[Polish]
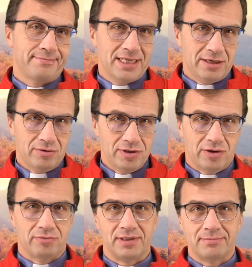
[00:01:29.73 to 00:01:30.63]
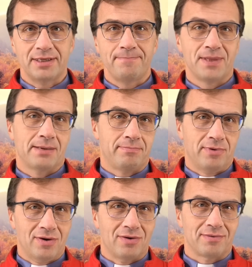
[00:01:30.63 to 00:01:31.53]
My tego nie robimy,
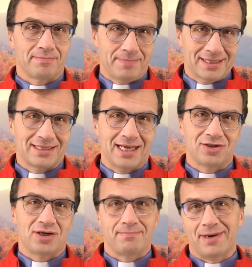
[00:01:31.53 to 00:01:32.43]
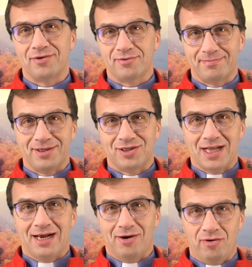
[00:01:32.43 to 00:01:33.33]
bo pasterze mają być
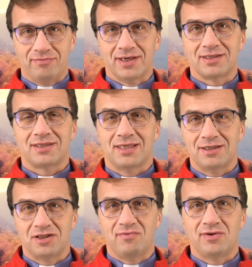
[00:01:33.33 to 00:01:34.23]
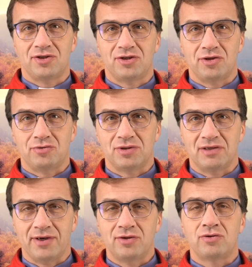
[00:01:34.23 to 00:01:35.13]
dla owiec, tych
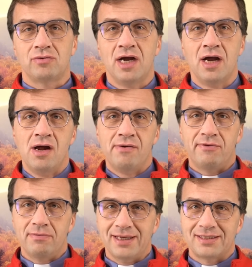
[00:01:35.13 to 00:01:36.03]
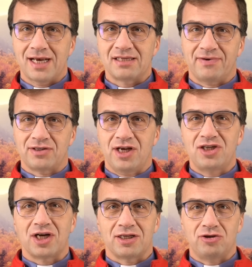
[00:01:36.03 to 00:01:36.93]
99. Formacja jest
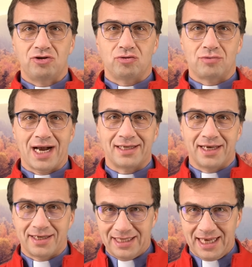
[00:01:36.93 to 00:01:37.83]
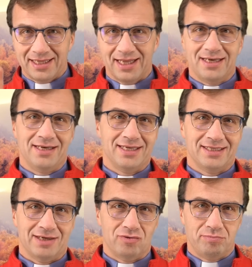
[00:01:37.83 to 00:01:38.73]
ważniejsza niż szukanie jednej
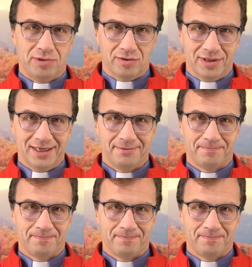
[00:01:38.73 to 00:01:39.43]
zagubionej.